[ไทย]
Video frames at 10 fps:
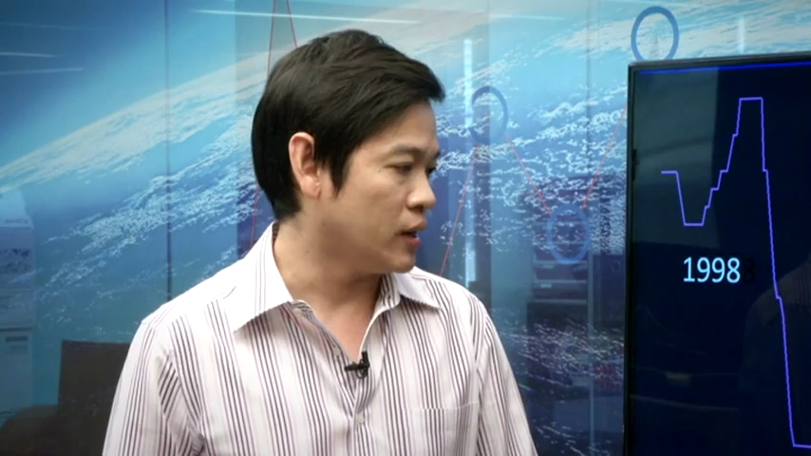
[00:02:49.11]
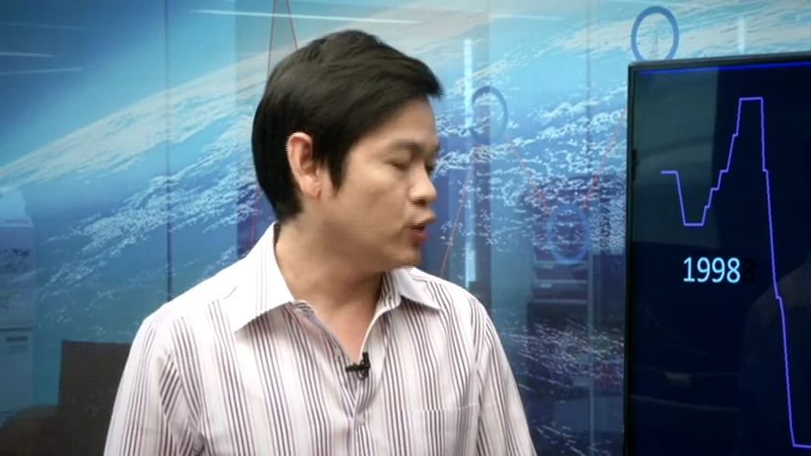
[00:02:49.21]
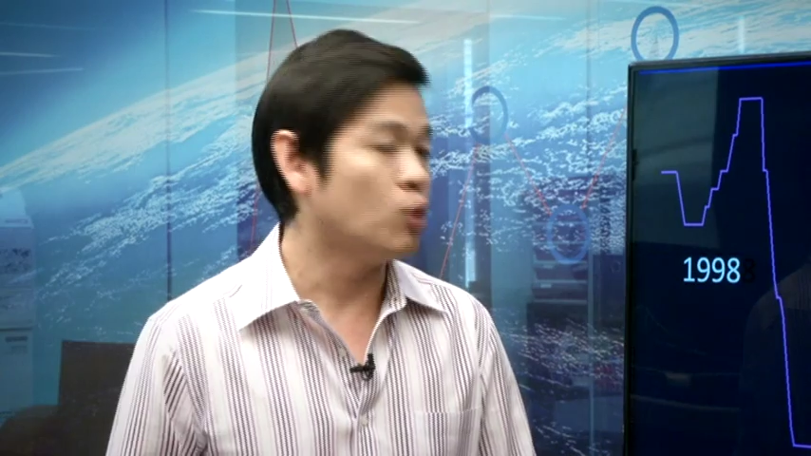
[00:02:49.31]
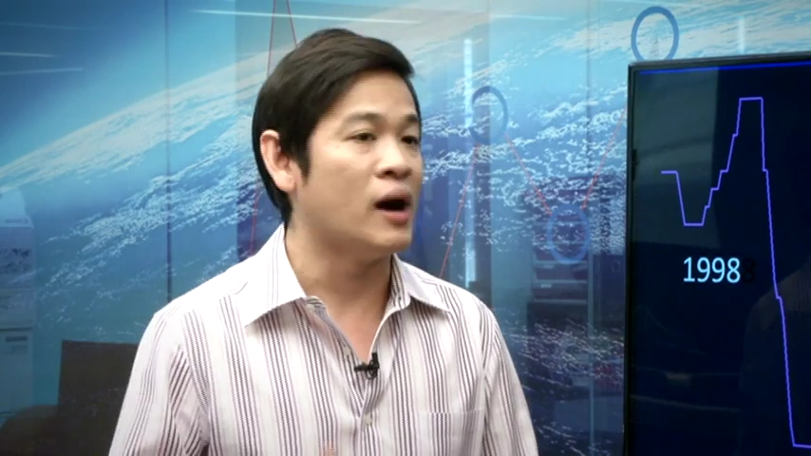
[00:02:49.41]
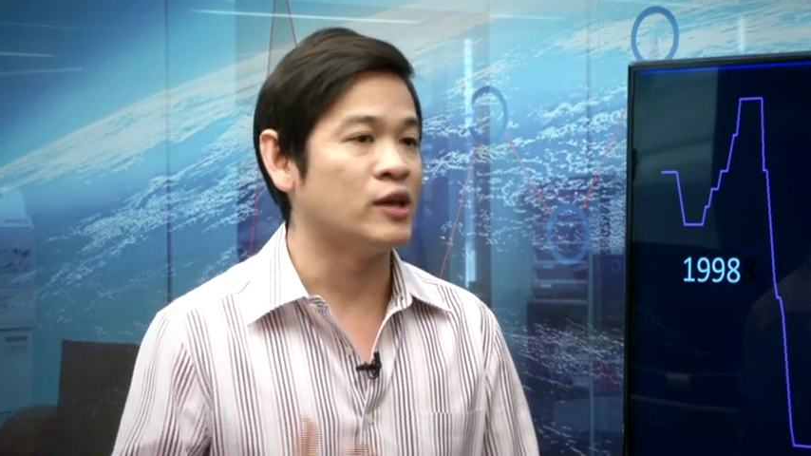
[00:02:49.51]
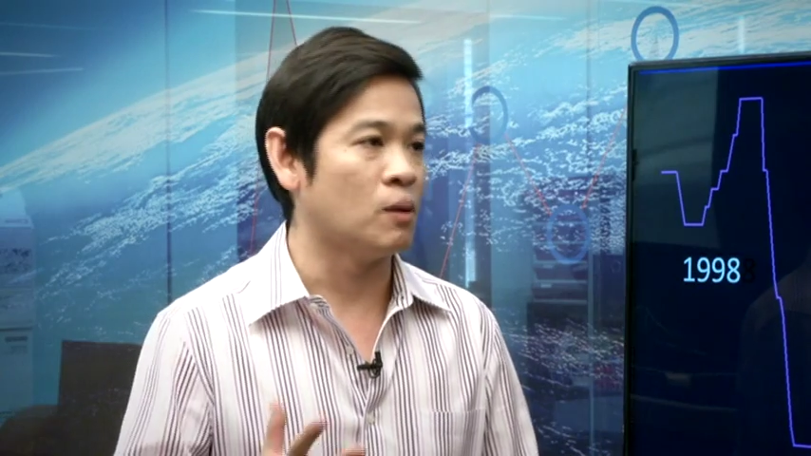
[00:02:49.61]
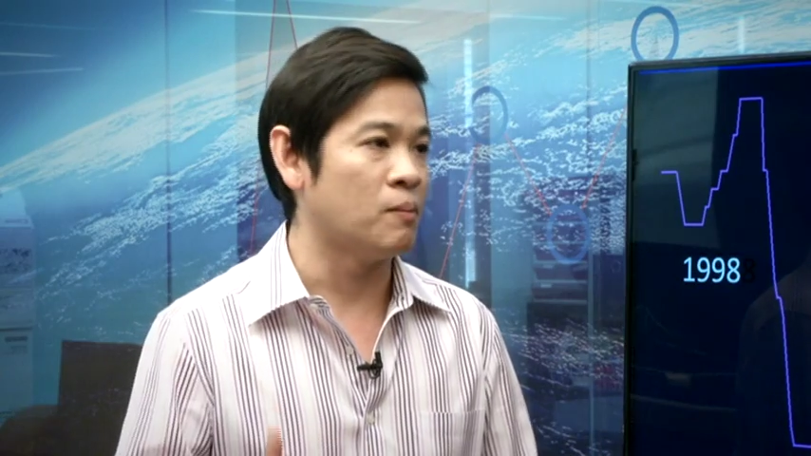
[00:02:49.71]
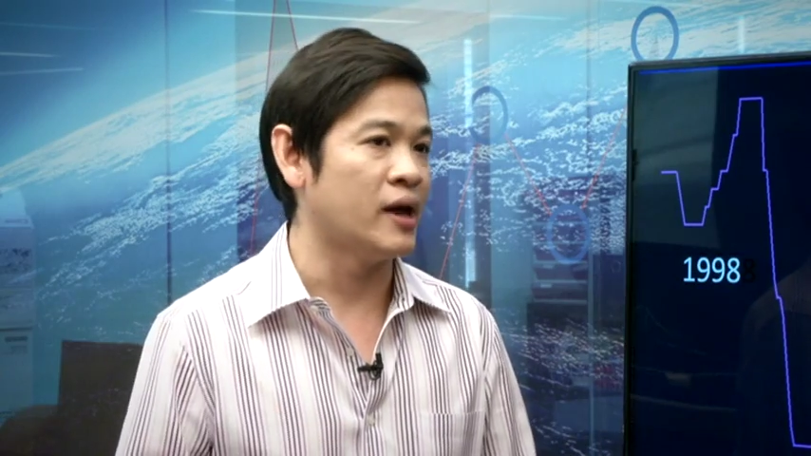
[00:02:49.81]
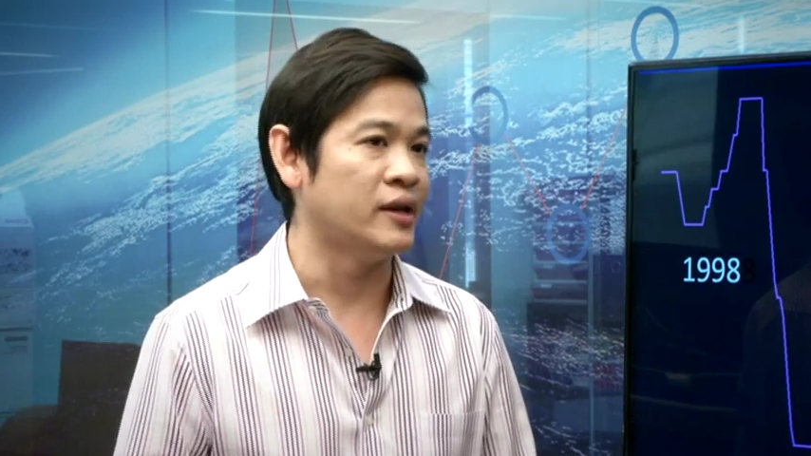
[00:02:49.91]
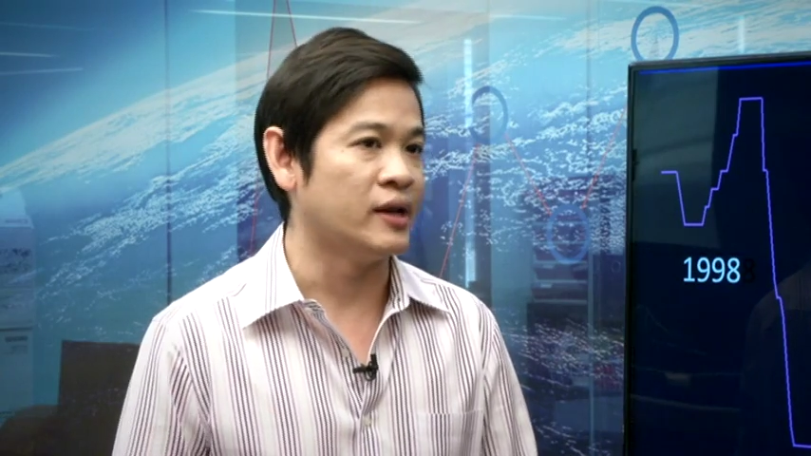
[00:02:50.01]
นโยบายต่อ
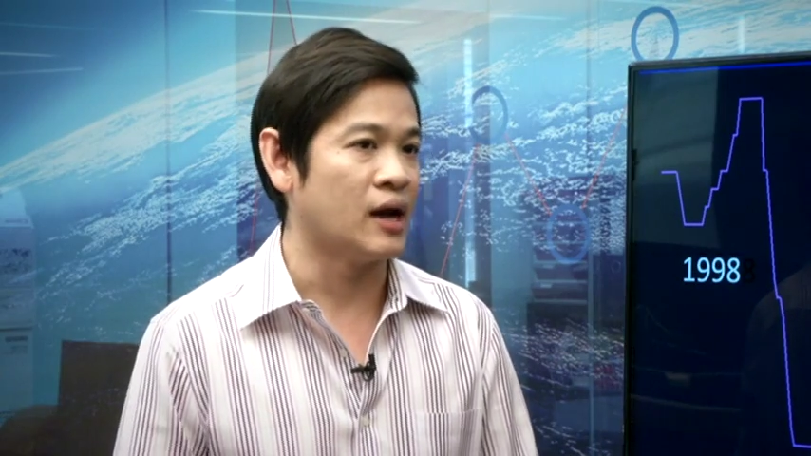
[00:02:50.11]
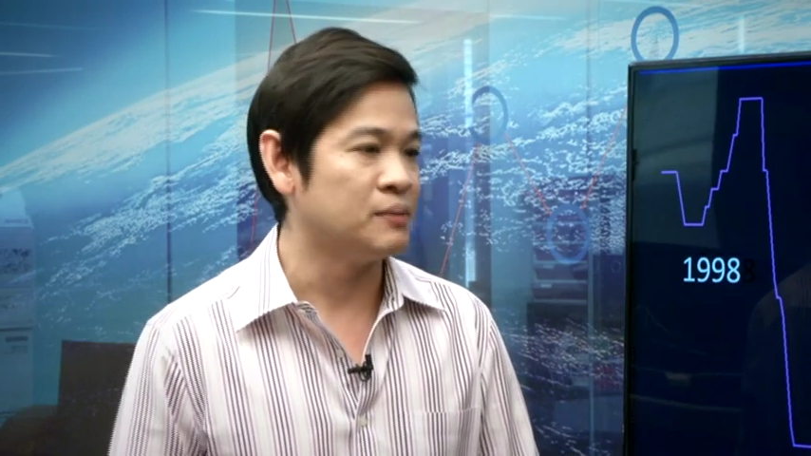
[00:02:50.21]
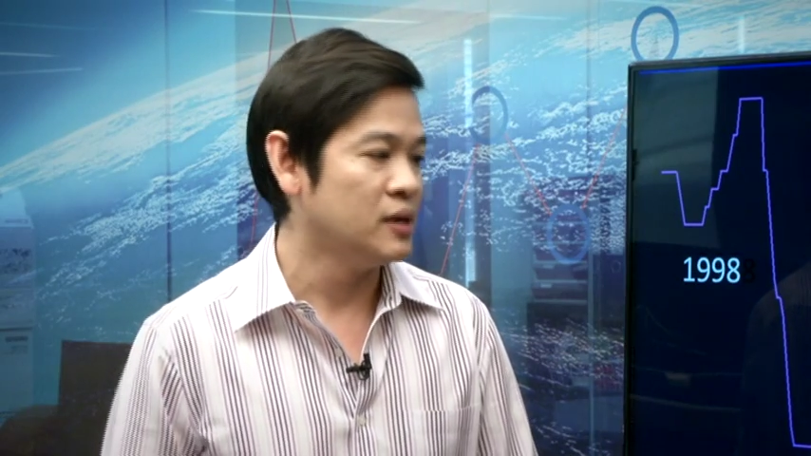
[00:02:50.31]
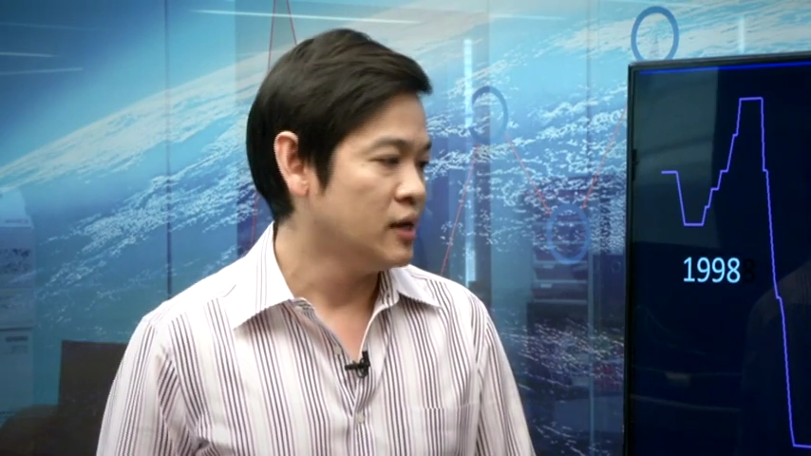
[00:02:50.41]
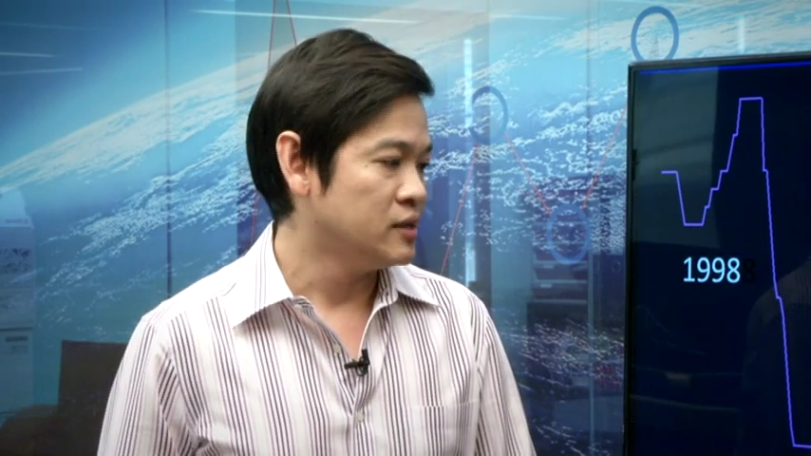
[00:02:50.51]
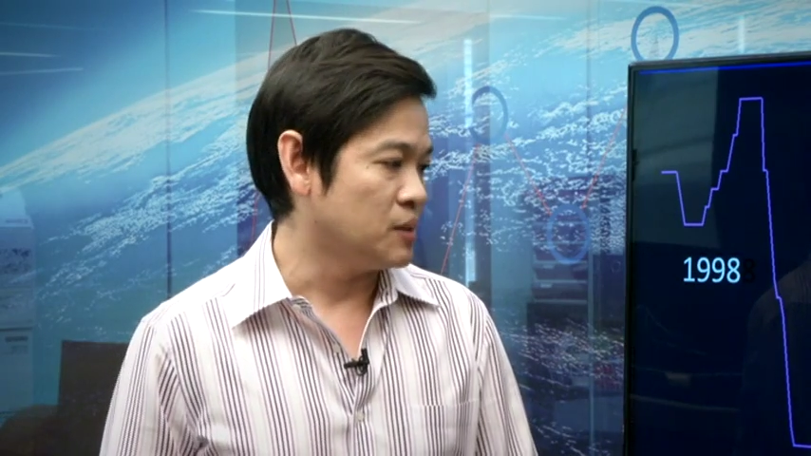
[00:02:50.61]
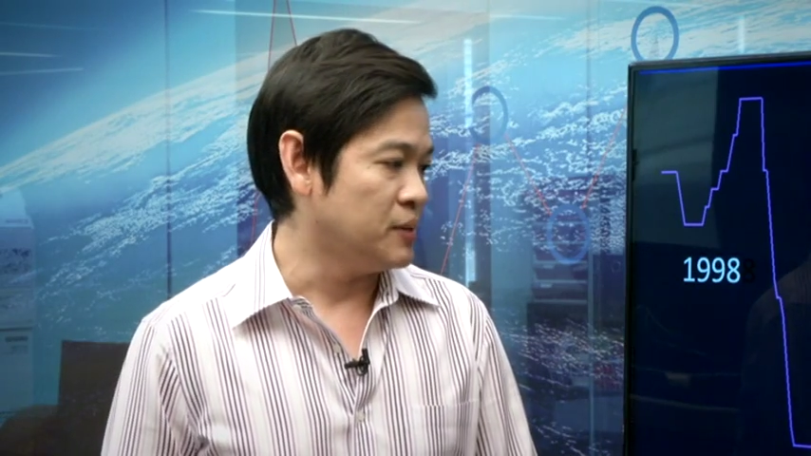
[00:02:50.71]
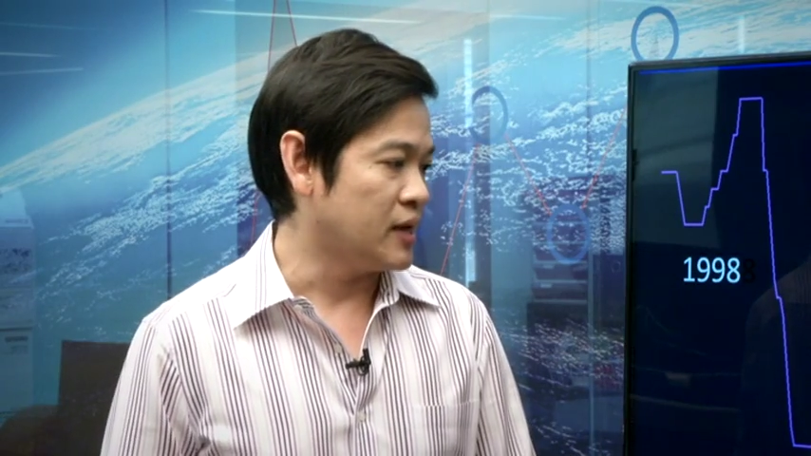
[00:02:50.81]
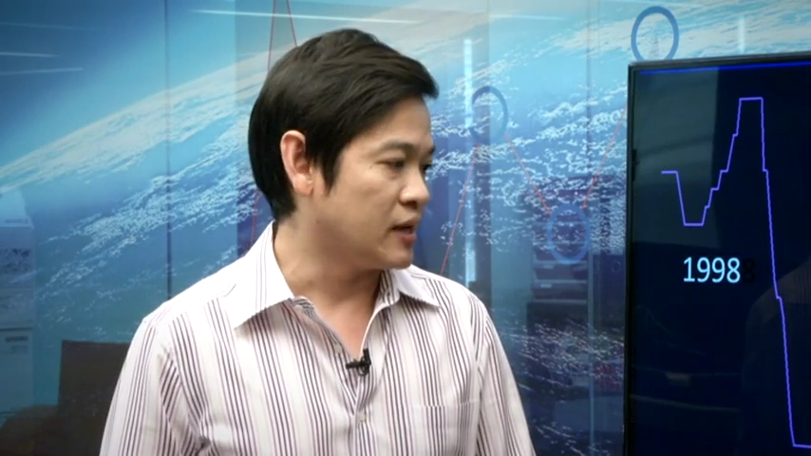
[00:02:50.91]
ไปเนี่ยนะครับจะมี